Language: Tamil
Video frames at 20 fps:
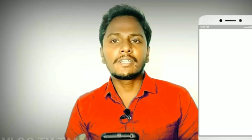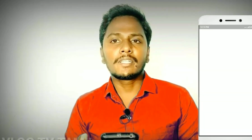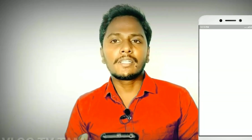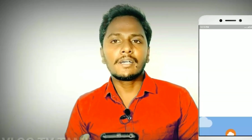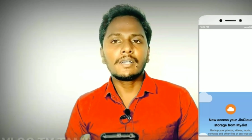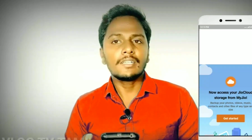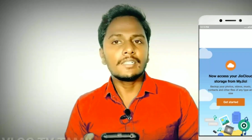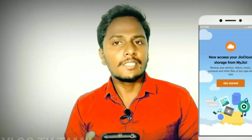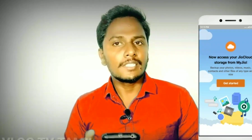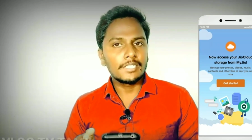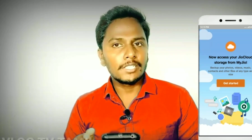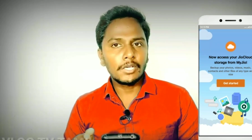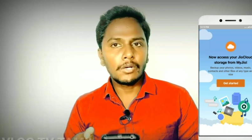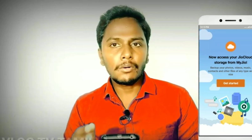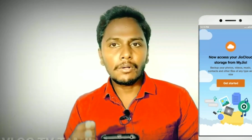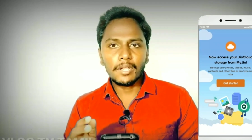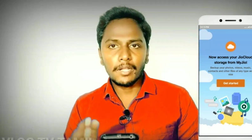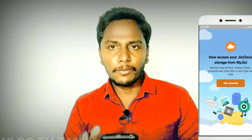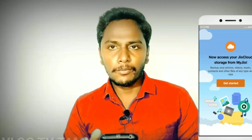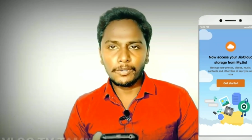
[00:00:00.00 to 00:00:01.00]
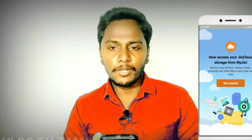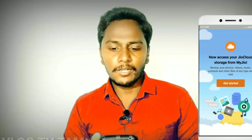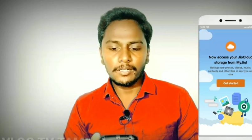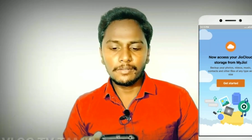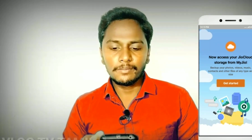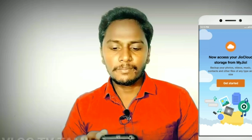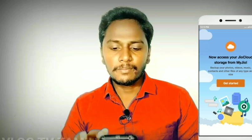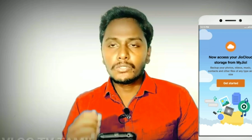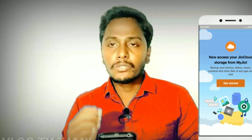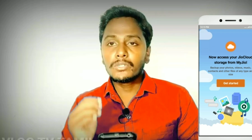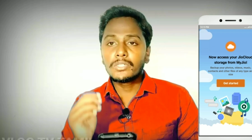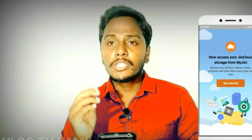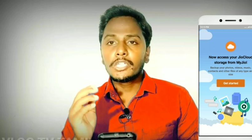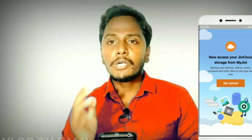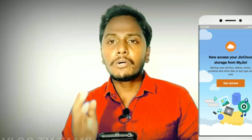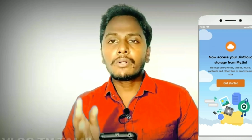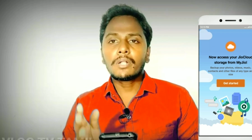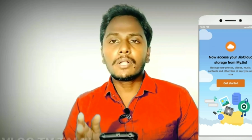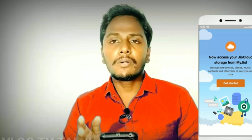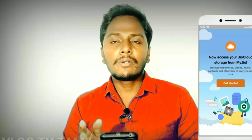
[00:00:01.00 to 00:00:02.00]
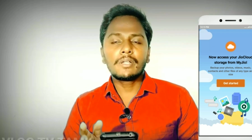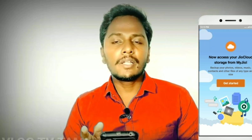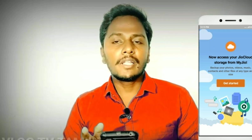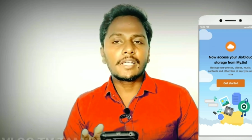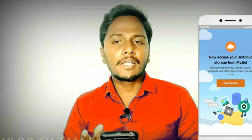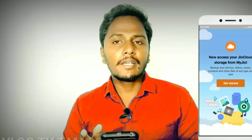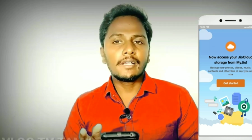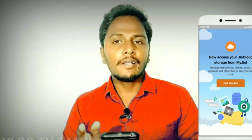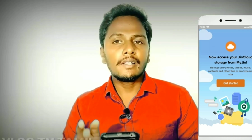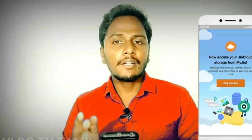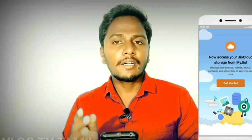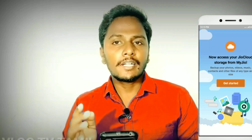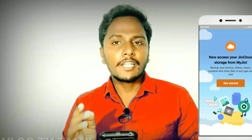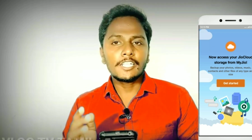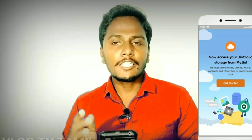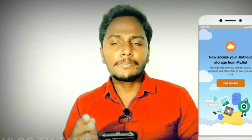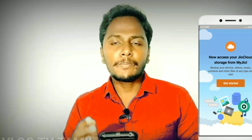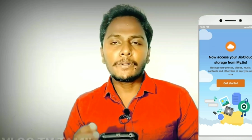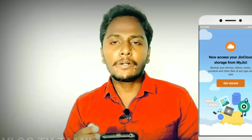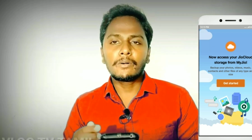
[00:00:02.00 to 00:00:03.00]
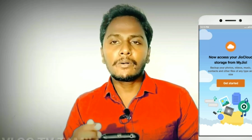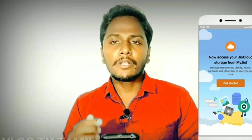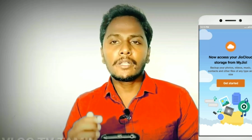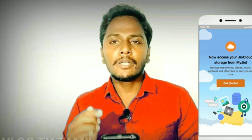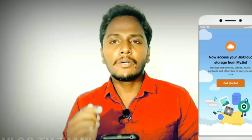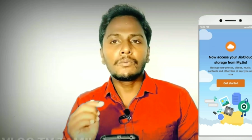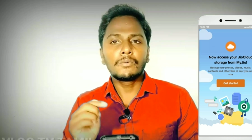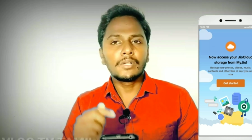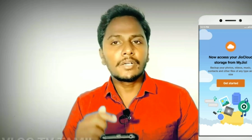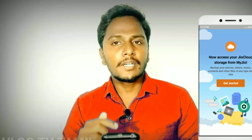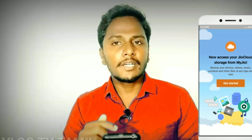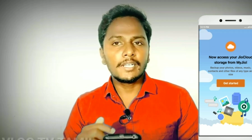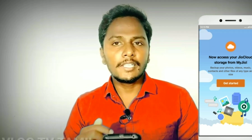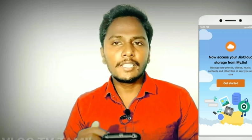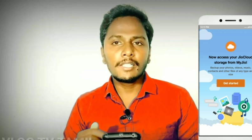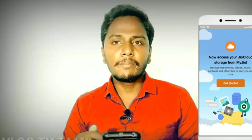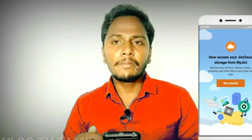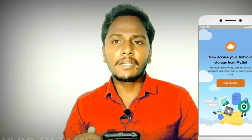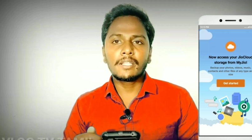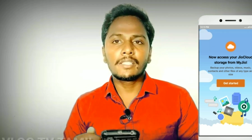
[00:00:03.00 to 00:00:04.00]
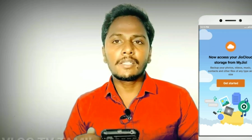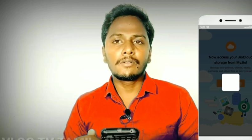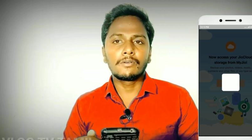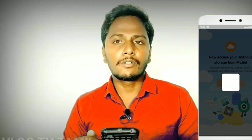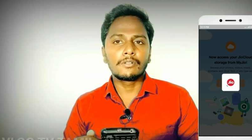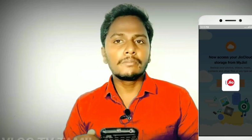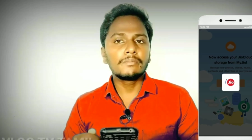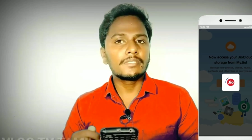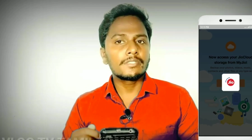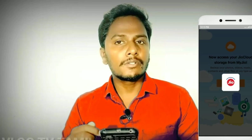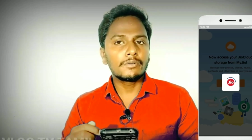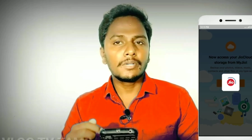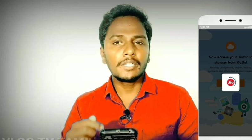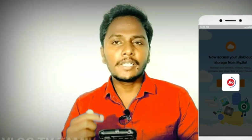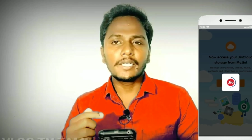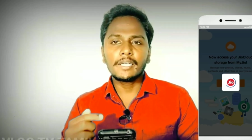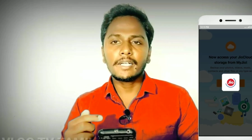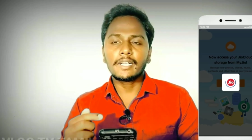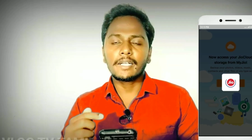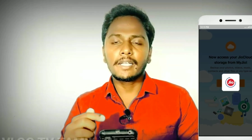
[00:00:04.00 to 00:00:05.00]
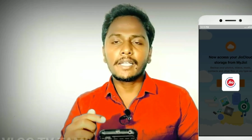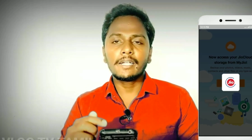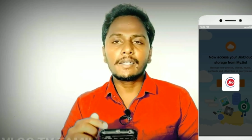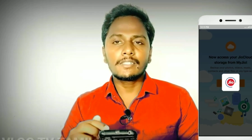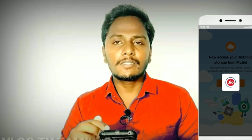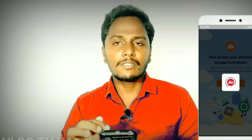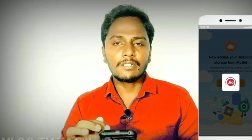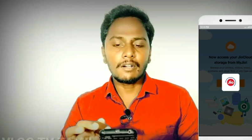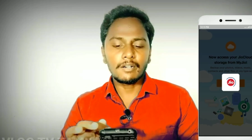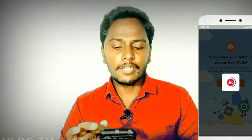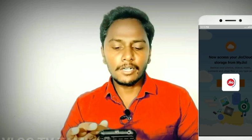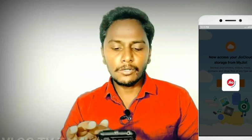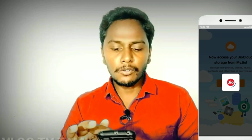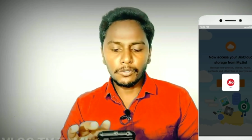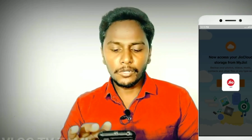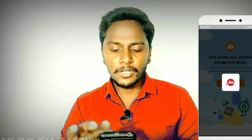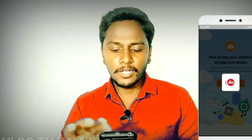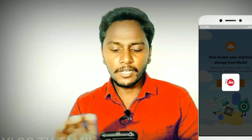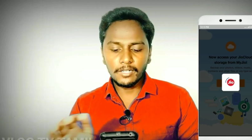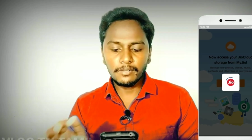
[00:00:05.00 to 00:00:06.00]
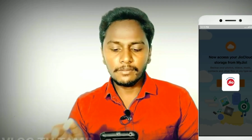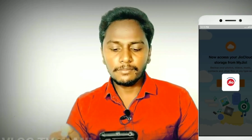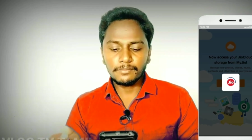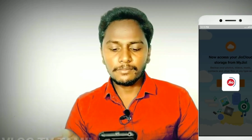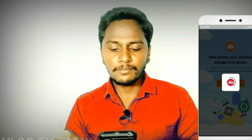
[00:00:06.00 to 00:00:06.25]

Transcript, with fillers: பார்த்தீங்கன்னா ஜியோ க்ளவுடு ஸோ ஜியோ க்ளவுடை நீங்கள் டச் பண்ண உடனே உங்களுக்கு இந்த மாதிரி தான் வரும் ஸோ நீங்கள் கெட் ஸ்டார்டட் கொடுங்க